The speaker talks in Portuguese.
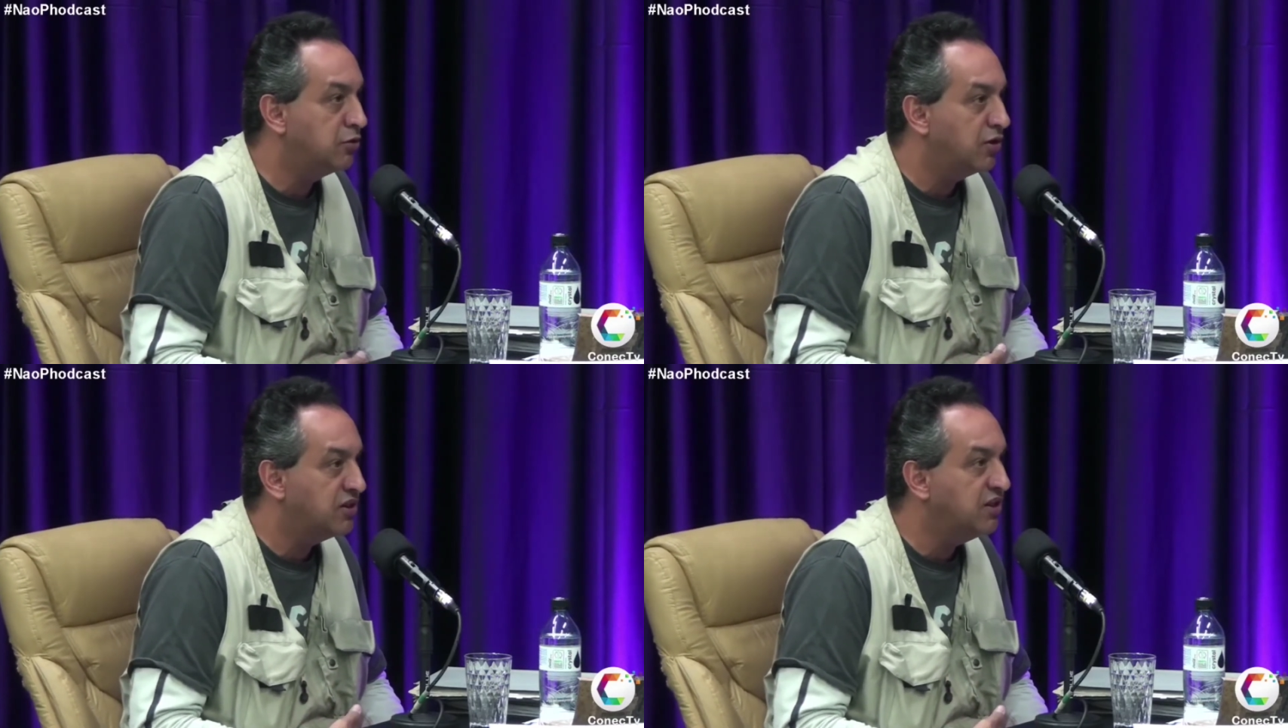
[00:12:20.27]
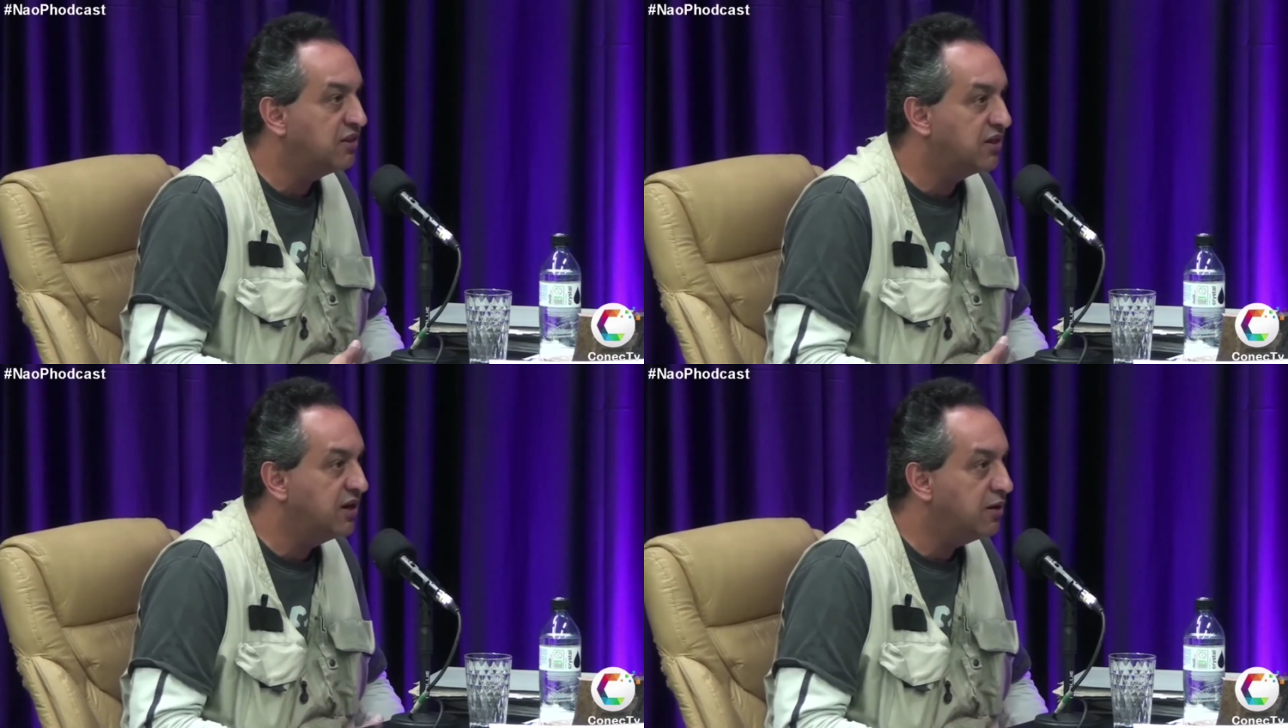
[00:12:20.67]
Nós
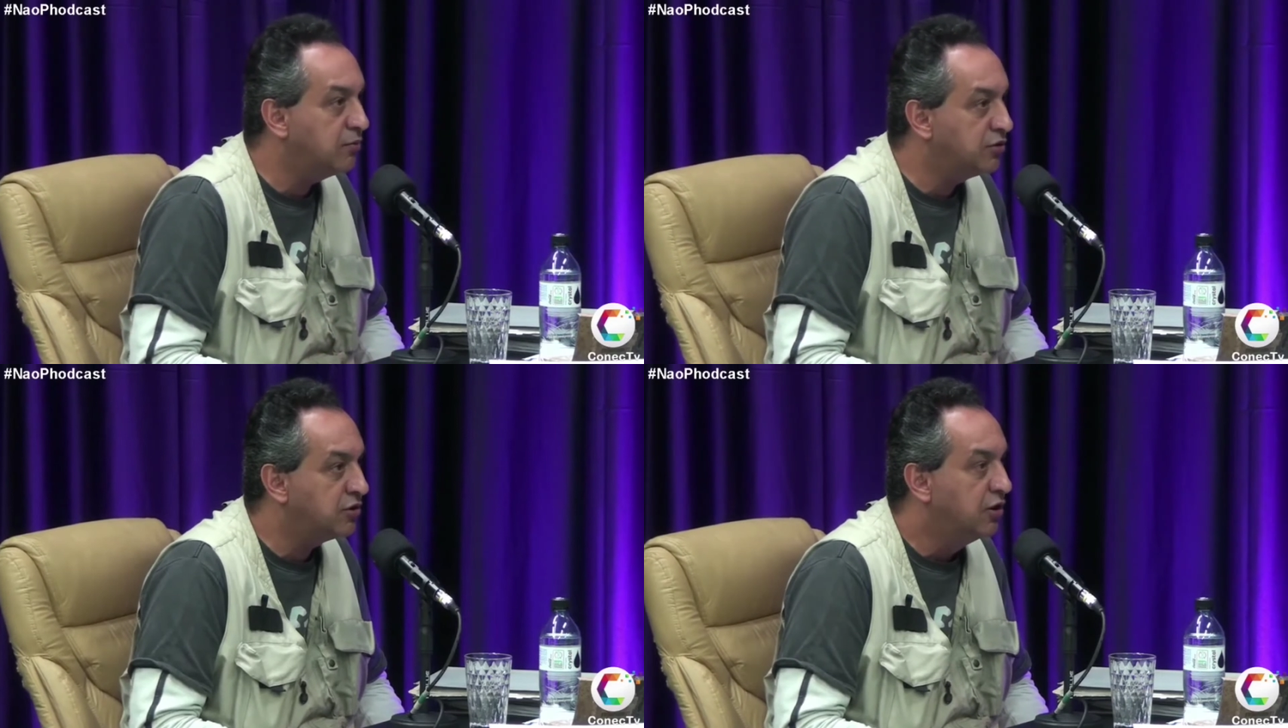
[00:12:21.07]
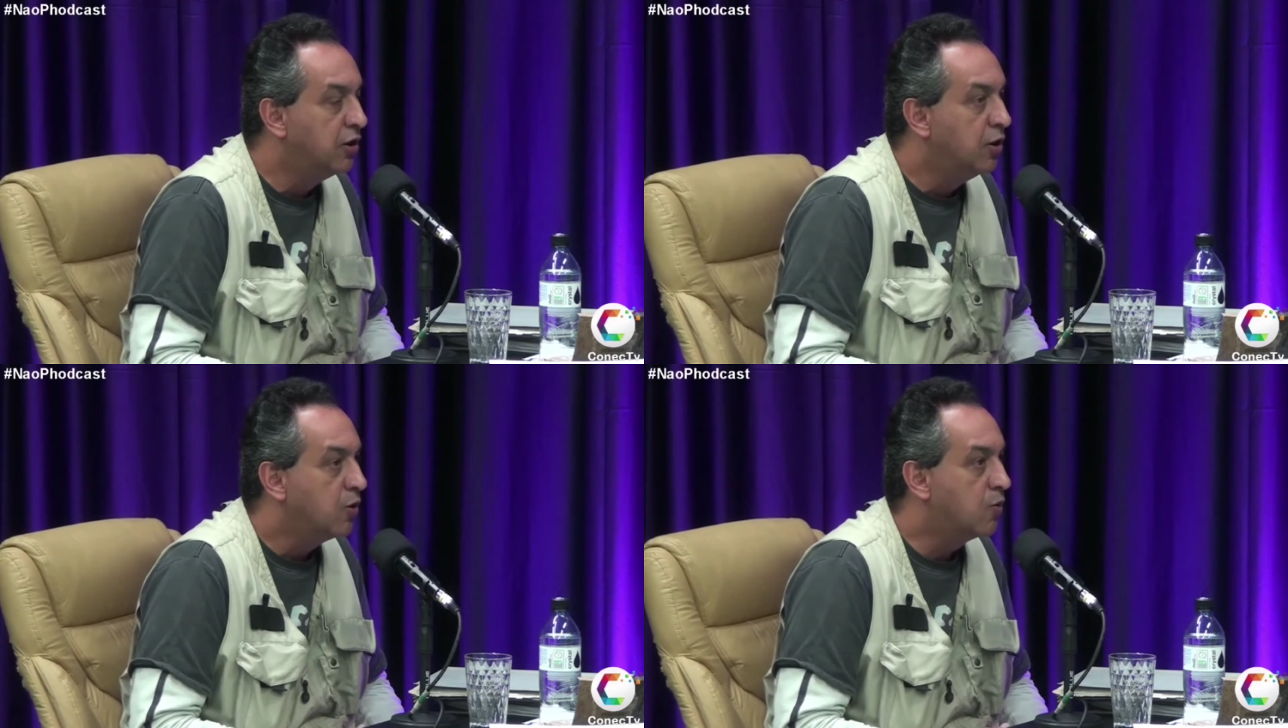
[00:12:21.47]
entramos
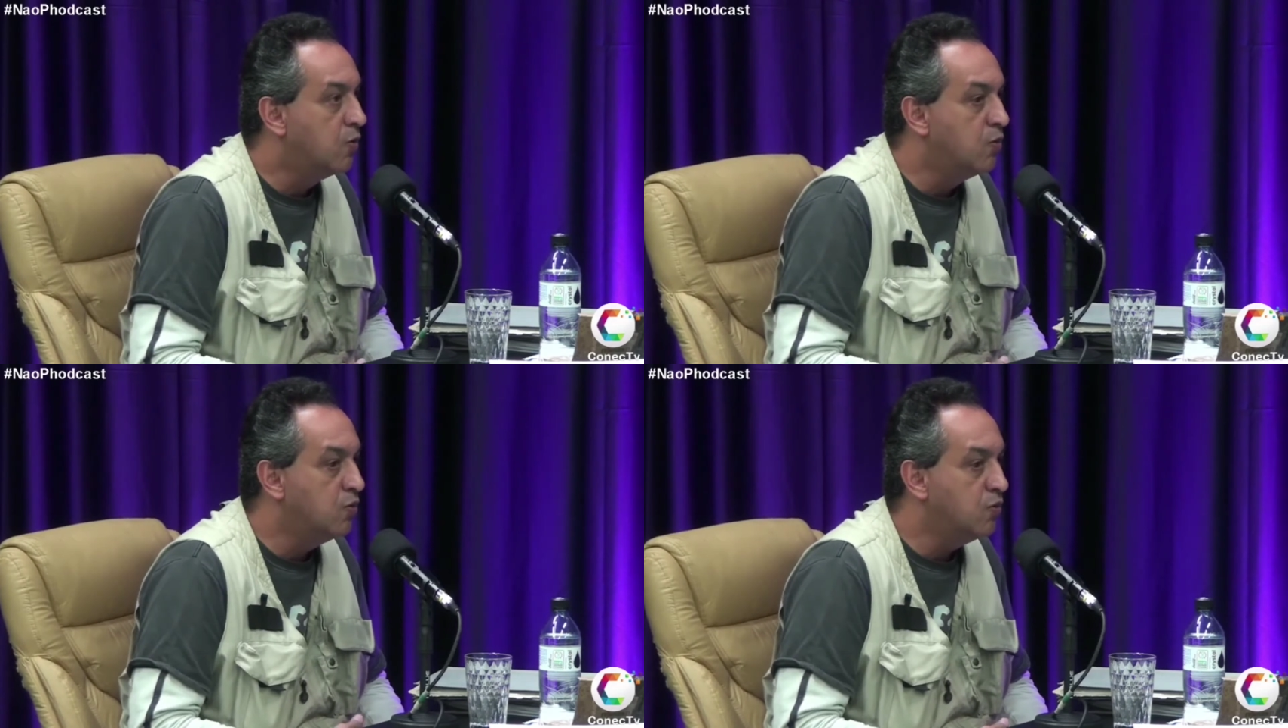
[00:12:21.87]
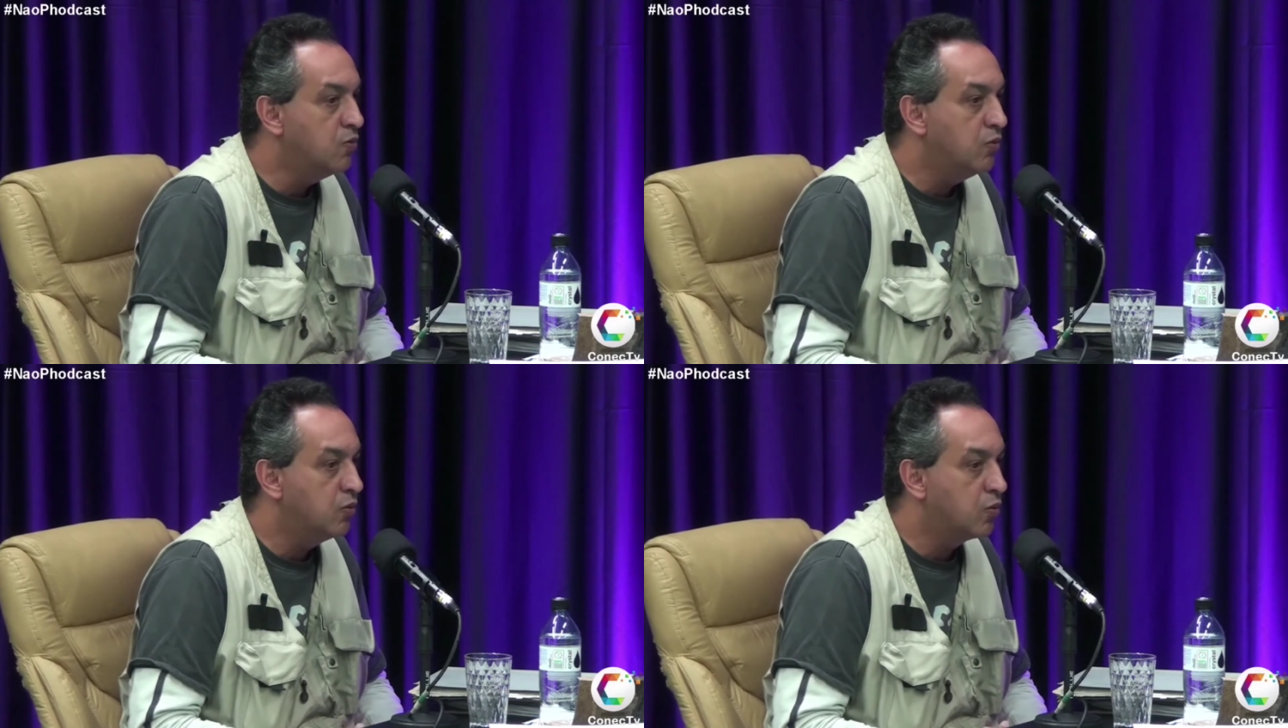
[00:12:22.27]
com,